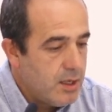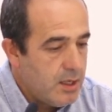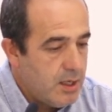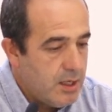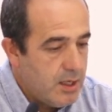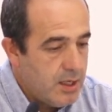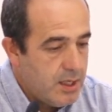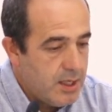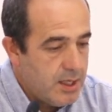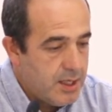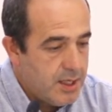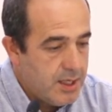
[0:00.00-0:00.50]

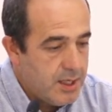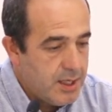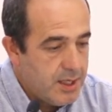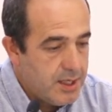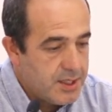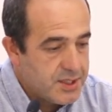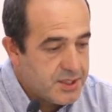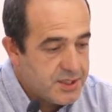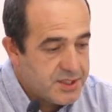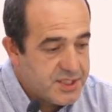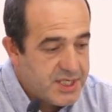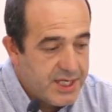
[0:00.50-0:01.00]

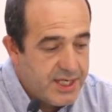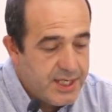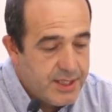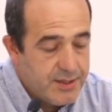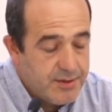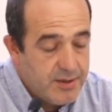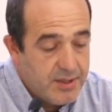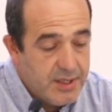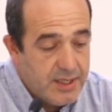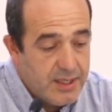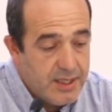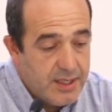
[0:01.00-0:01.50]

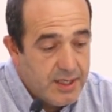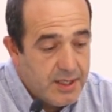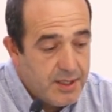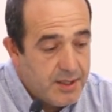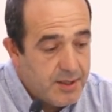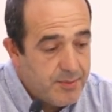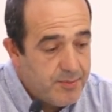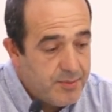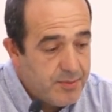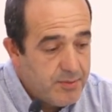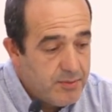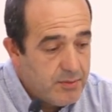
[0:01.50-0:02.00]

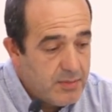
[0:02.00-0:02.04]
Eh,